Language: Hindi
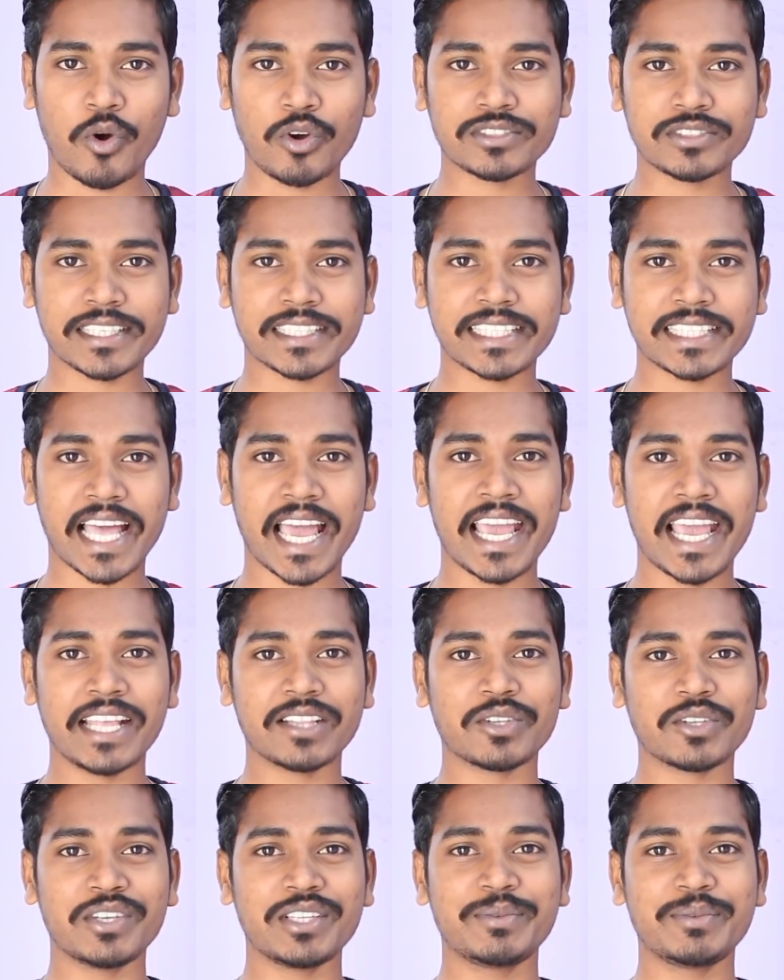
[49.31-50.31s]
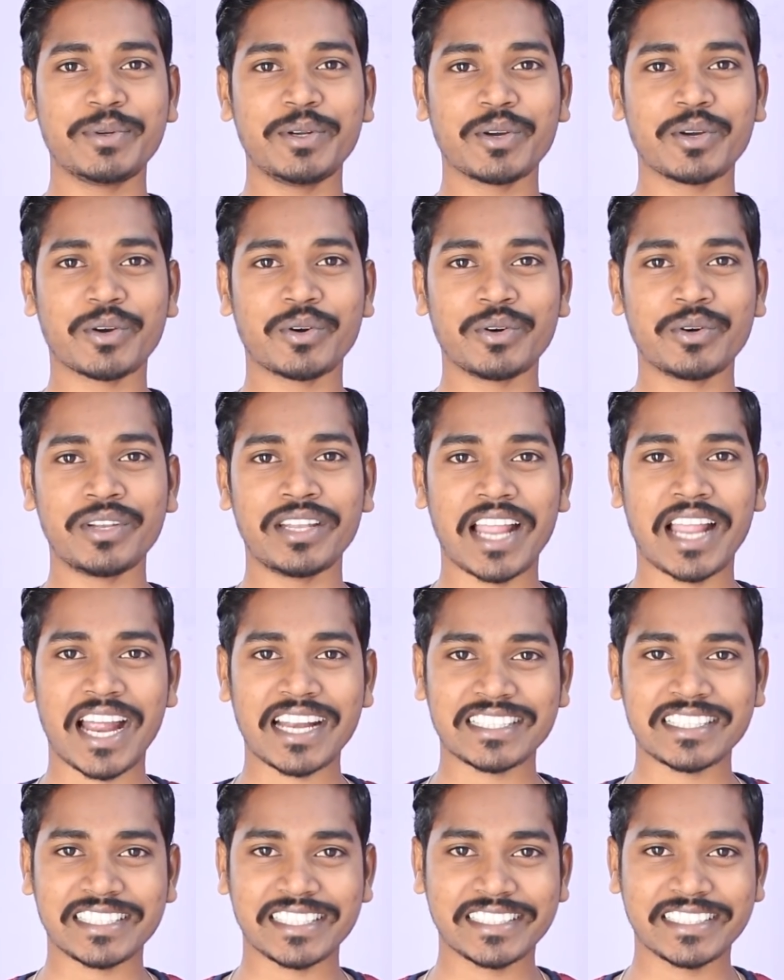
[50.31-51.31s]
हो सकता है तो इस वीडियो को
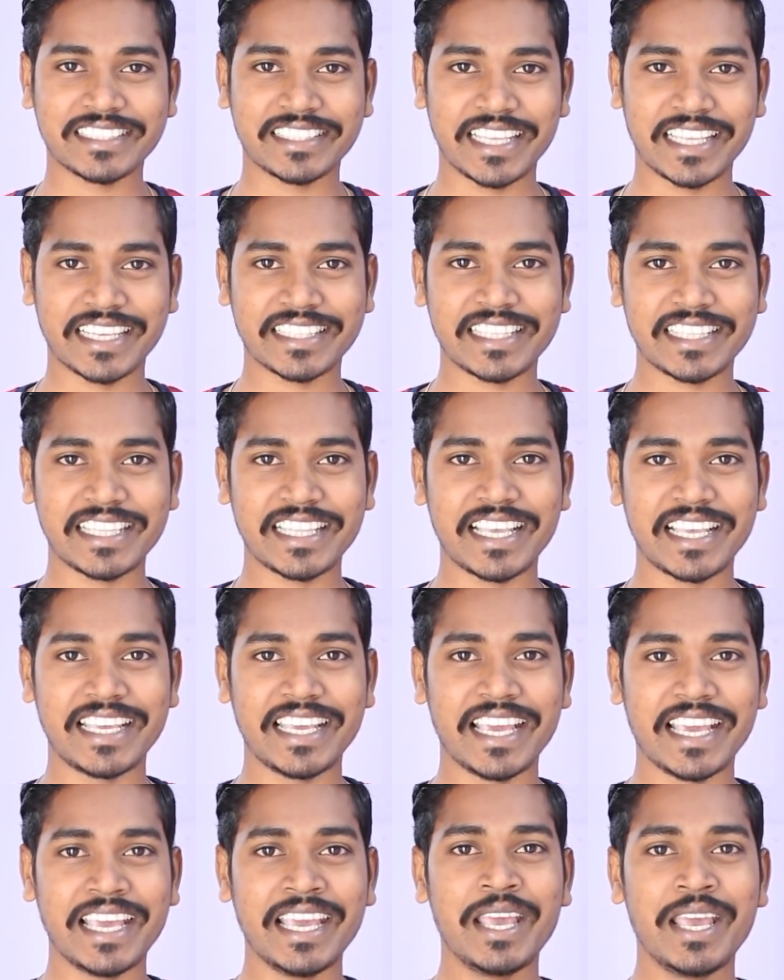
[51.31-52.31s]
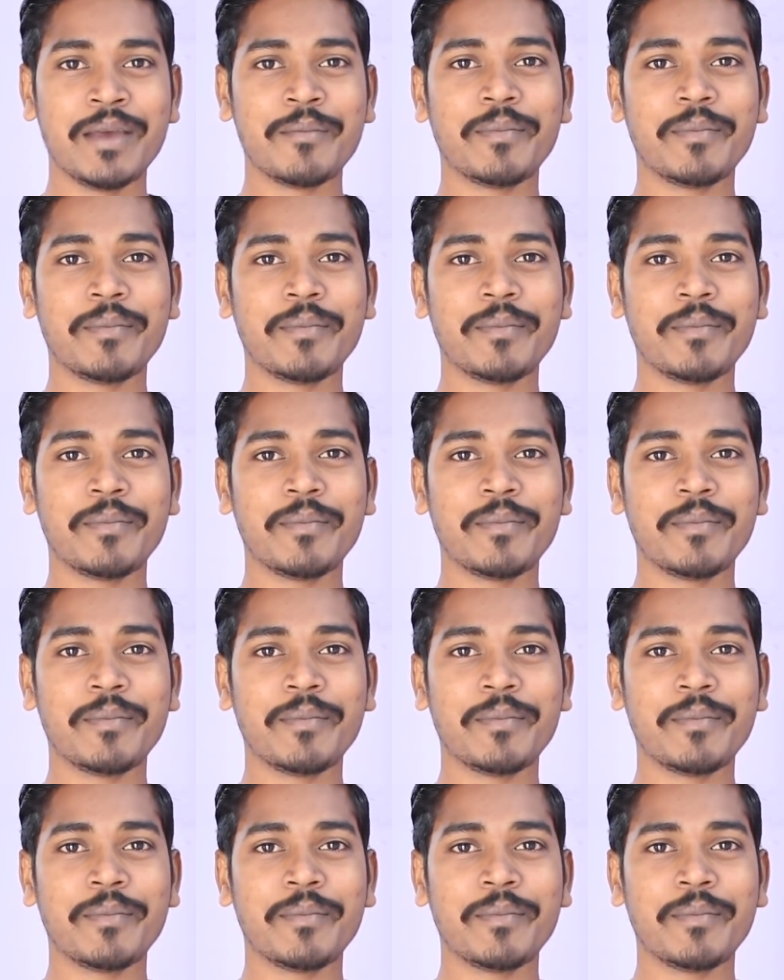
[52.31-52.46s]
लास्ट तक देखते रहिए